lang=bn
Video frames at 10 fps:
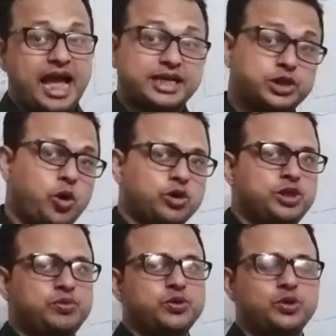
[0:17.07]
একটি
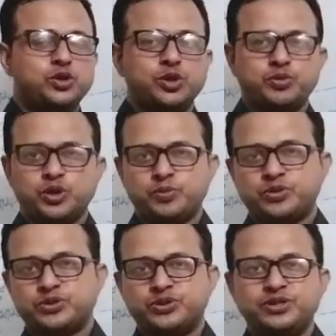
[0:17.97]
অতীব গুরুত্বপূর্ণ
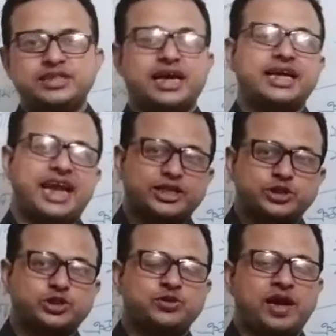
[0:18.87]
পত্র যাকে
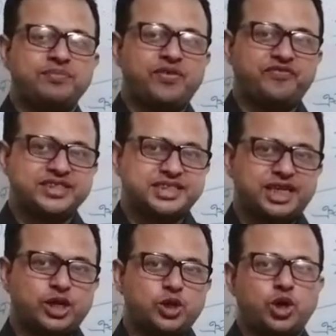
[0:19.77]
রাজস্ব আইন বা
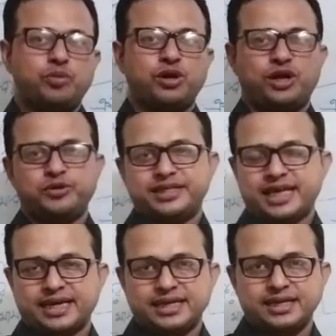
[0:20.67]
ফিসক্যাল ল বলা হয়ে
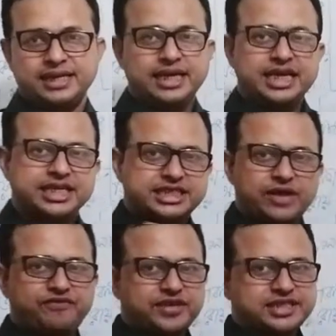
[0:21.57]
থাকে
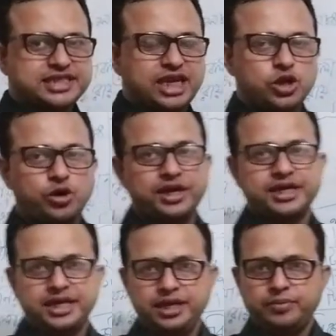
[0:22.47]
সেই ফিসক্যাল
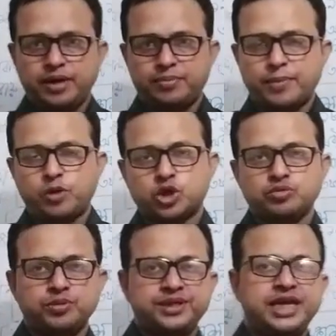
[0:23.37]
এরই আমরা
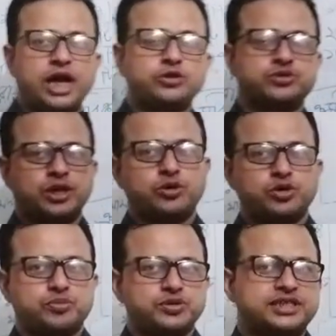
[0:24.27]
পটভূমি নিয়ে আলোচনা
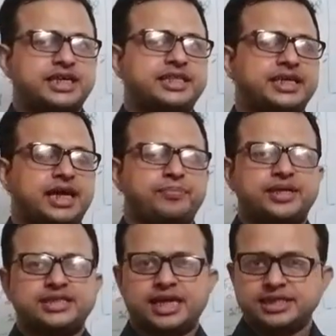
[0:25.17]
করব যেখান থেকে আমরা
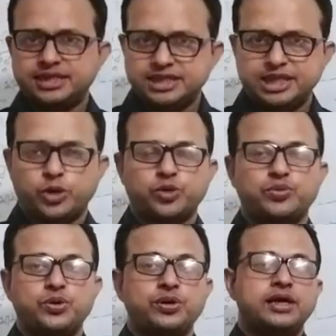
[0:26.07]
জানার চেষ্টা করব
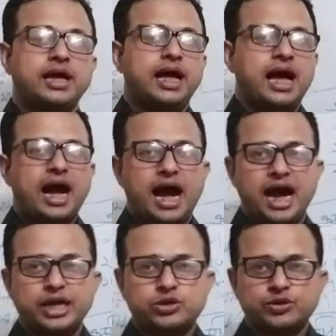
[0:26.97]

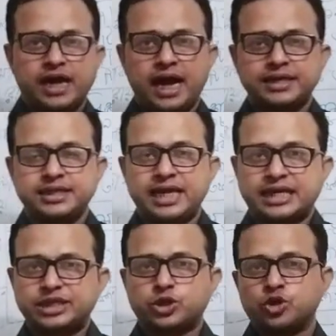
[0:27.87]
আয়কর আইনের
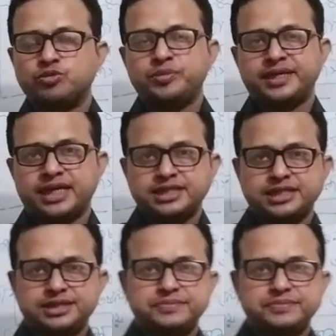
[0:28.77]
একটি ক্রমবিকাশ